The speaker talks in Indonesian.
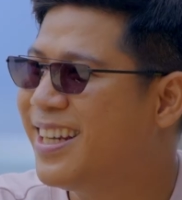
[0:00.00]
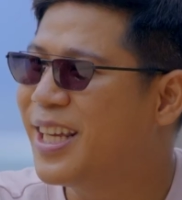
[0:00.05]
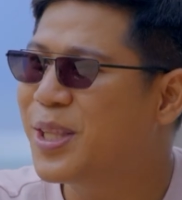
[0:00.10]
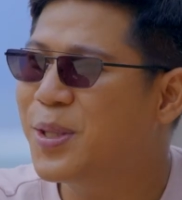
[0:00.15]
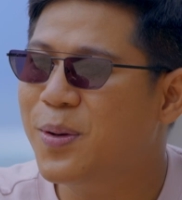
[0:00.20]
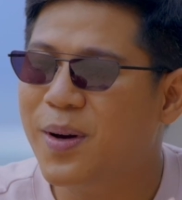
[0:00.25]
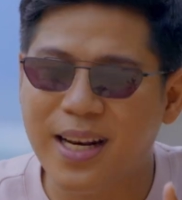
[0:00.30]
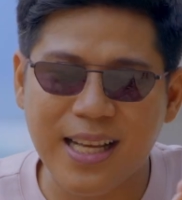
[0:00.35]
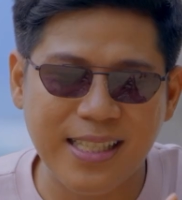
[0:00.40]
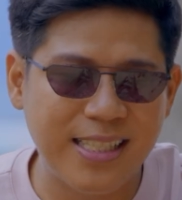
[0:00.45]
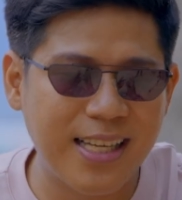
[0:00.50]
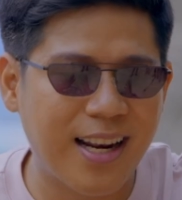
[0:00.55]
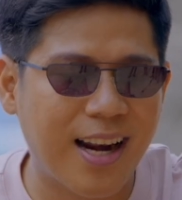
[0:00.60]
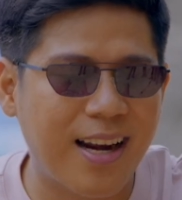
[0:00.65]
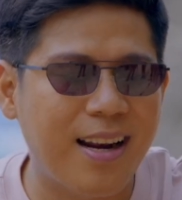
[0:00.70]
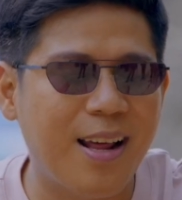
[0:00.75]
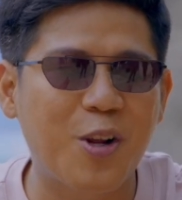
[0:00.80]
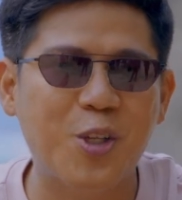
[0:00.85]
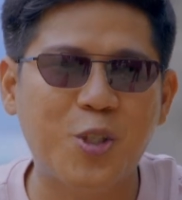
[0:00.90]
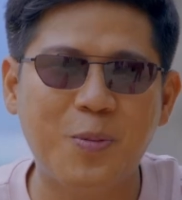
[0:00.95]
Jadi itu ada
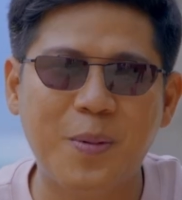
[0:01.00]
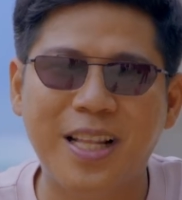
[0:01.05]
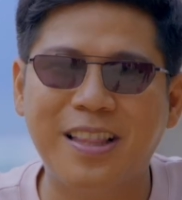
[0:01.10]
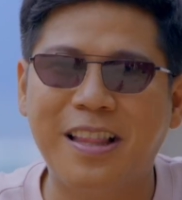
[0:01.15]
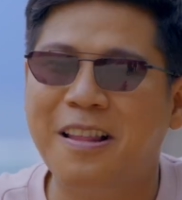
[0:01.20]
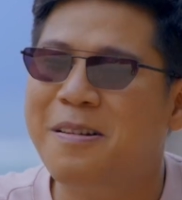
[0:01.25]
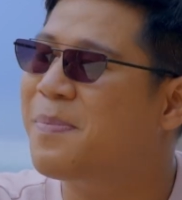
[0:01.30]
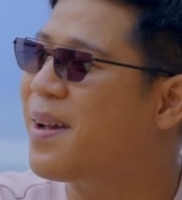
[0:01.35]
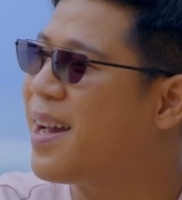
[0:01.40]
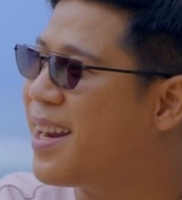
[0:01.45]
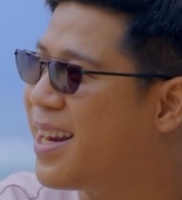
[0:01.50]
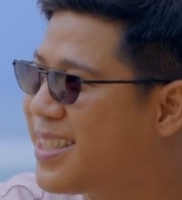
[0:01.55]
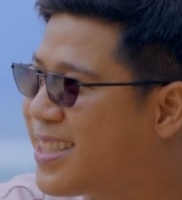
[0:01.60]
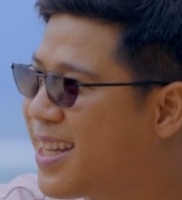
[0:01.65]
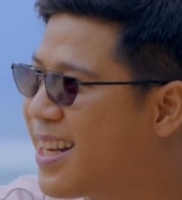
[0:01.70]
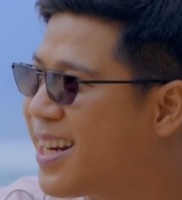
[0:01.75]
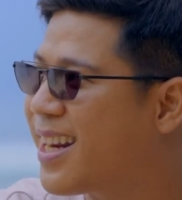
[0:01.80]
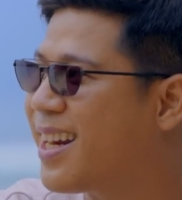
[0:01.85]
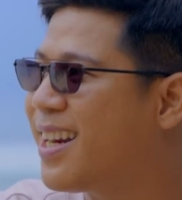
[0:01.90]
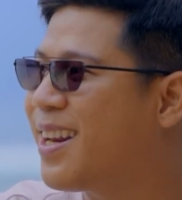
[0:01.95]
Chandra Darusman tanpa ada
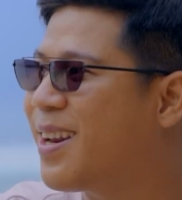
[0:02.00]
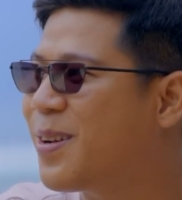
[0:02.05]
Chandra